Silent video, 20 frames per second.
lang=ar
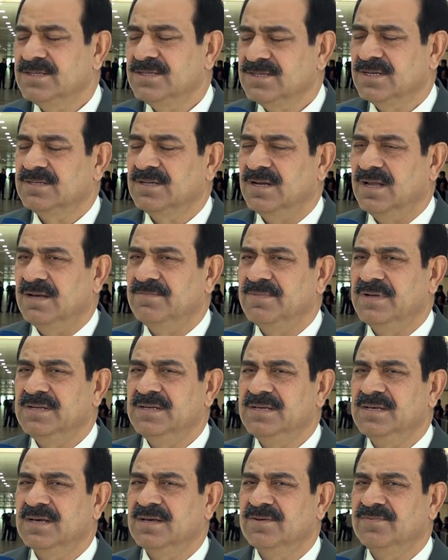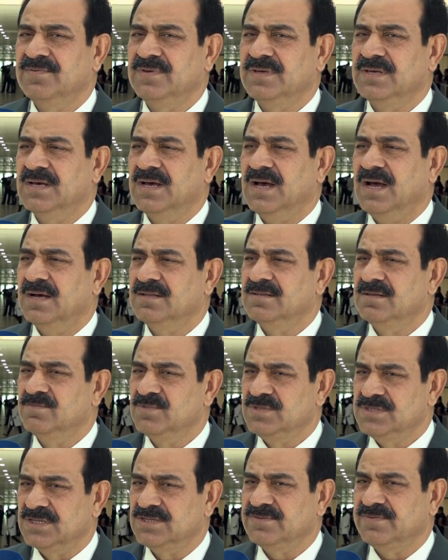أجرت العملية في أحد
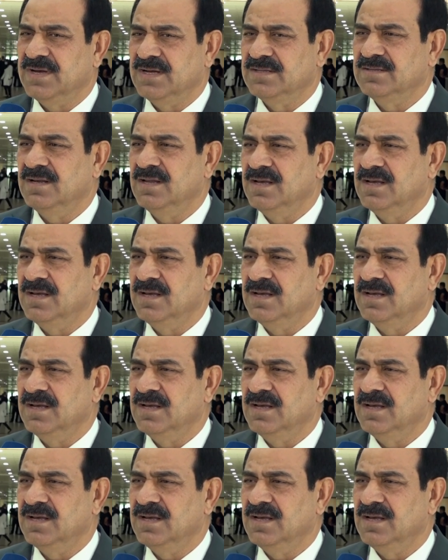المستشفيات